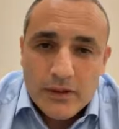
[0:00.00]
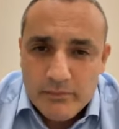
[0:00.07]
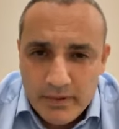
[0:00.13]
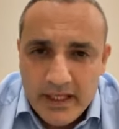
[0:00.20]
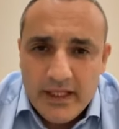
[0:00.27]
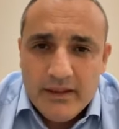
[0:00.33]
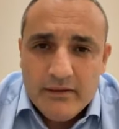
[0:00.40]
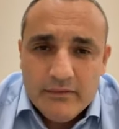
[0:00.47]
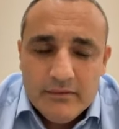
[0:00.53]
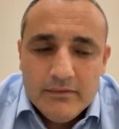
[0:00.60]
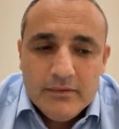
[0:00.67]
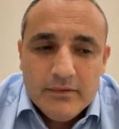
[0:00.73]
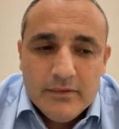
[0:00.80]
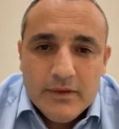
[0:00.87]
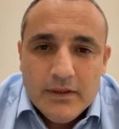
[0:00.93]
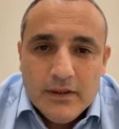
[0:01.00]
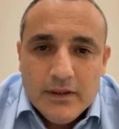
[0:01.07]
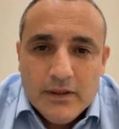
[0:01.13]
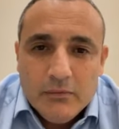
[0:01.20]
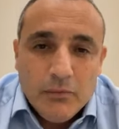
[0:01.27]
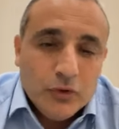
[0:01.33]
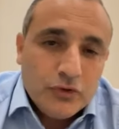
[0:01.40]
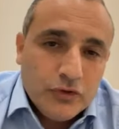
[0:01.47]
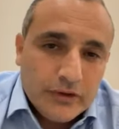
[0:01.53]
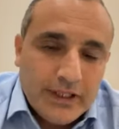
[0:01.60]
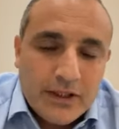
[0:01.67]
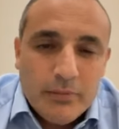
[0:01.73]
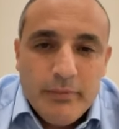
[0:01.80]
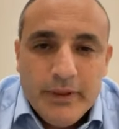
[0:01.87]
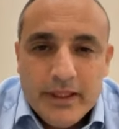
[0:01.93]
também.
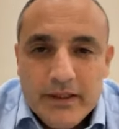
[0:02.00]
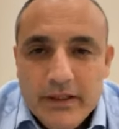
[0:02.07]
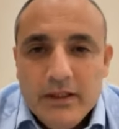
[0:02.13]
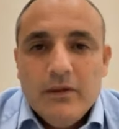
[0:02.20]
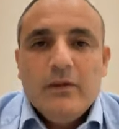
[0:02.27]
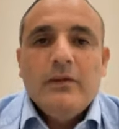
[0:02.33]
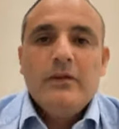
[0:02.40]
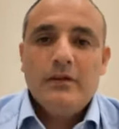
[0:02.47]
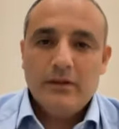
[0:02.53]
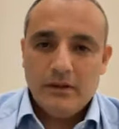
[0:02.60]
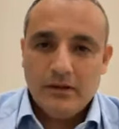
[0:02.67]
Bolsonaro perdeu.